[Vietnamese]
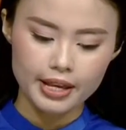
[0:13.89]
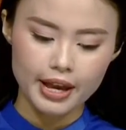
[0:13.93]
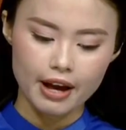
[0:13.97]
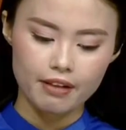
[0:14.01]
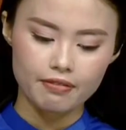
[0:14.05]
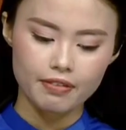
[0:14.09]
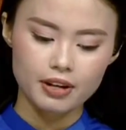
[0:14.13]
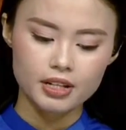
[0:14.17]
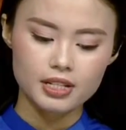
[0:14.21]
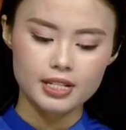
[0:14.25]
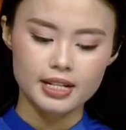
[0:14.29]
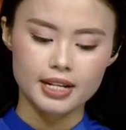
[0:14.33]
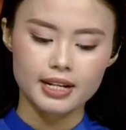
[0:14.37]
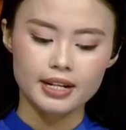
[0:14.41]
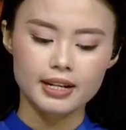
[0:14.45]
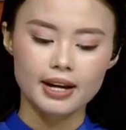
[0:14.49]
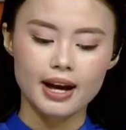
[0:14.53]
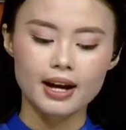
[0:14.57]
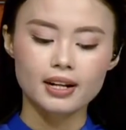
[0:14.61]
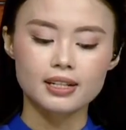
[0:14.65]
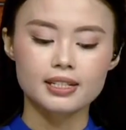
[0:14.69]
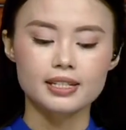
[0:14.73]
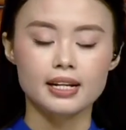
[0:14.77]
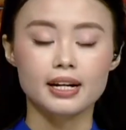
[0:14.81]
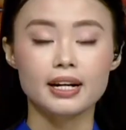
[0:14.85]
gia phát triển
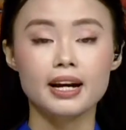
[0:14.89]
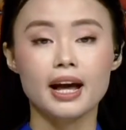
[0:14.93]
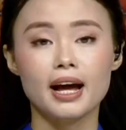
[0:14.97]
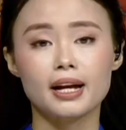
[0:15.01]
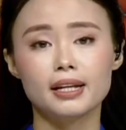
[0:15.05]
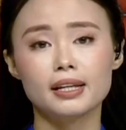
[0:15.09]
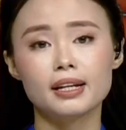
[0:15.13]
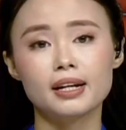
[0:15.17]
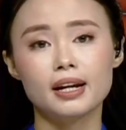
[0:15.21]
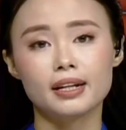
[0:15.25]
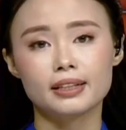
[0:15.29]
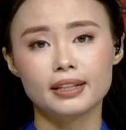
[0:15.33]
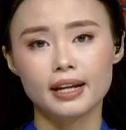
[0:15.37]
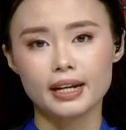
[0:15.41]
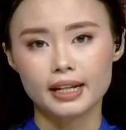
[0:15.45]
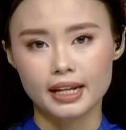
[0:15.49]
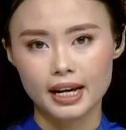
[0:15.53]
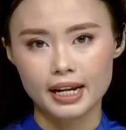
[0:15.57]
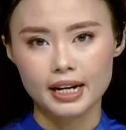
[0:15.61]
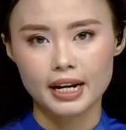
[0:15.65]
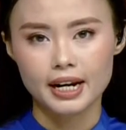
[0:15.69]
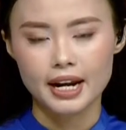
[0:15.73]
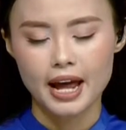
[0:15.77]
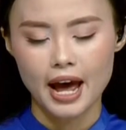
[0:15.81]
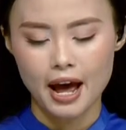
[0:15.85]
khác chẳng hạn như là tại
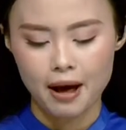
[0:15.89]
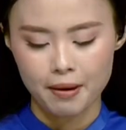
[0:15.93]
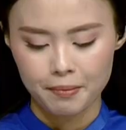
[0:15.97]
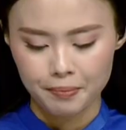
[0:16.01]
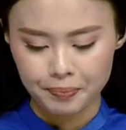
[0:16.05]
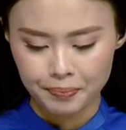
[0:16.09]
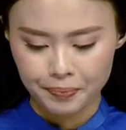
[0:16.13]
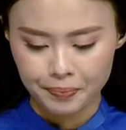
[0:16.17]
Canada.